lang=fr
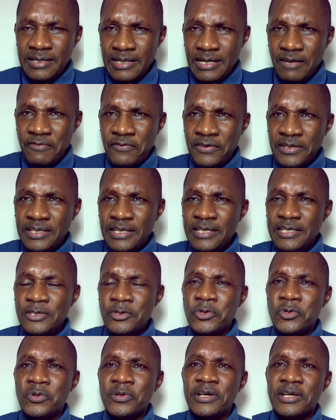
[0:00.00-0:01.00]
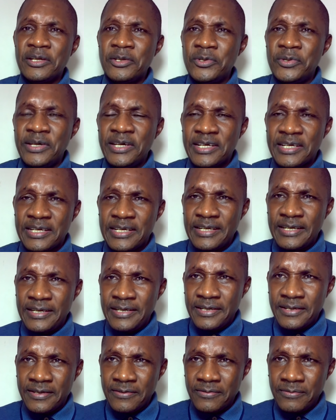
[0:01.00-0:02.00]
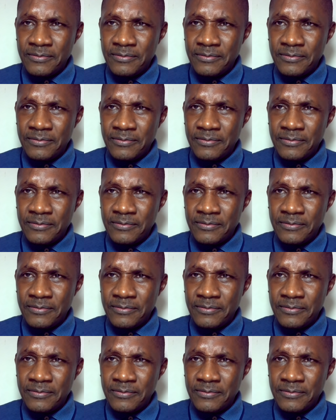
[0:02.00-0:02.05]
l'avant-dernier congrès du RDR,